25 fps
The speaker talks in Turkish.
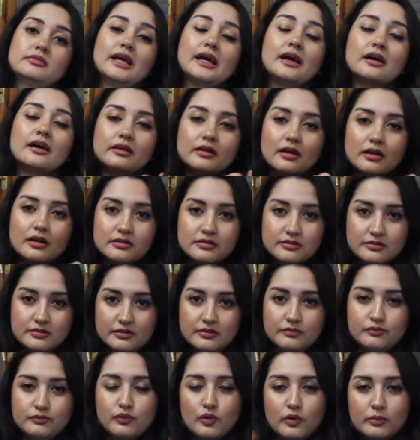ne kadar
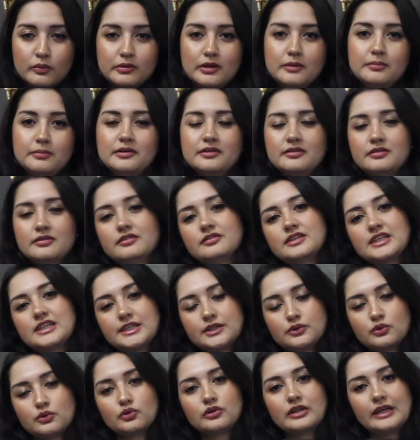Formula 1
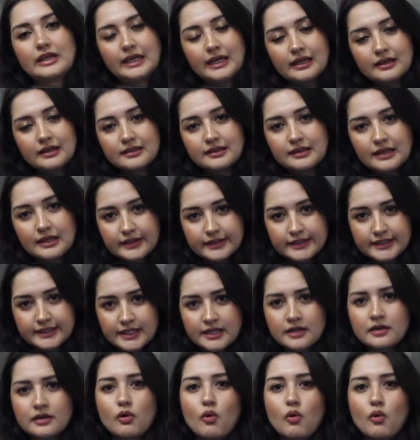sezonunda gerideyse